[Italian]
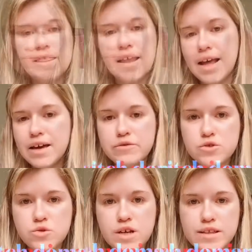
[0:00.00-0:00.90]
La live,
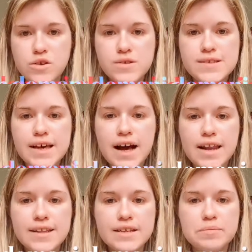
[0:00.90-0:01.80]
scusate, non sarà
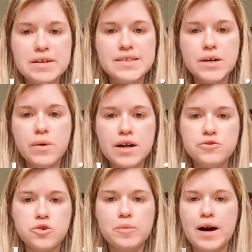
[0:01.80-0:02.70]
alle
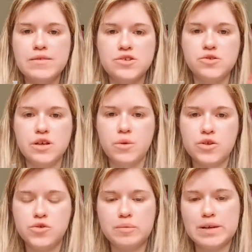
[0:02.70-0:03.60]
3.30-4, ma verso le
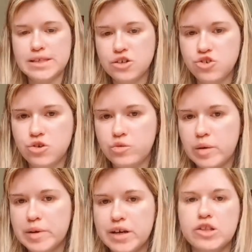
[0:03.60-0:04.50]

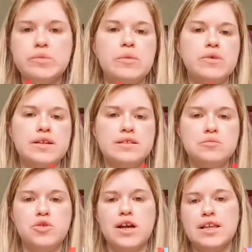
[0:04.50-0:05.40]
4.30-5 perché dobbiamo un
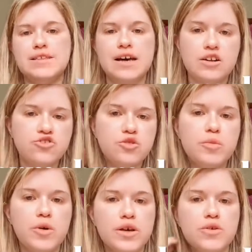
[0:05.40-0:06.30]
attimo organizzarci
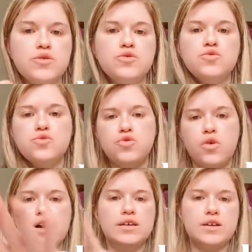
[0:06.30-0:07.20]
poi con
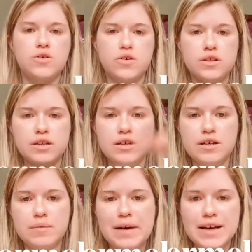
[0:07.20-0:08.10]
tutto, anche con
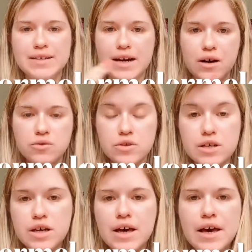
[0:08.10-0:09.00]
eh, il background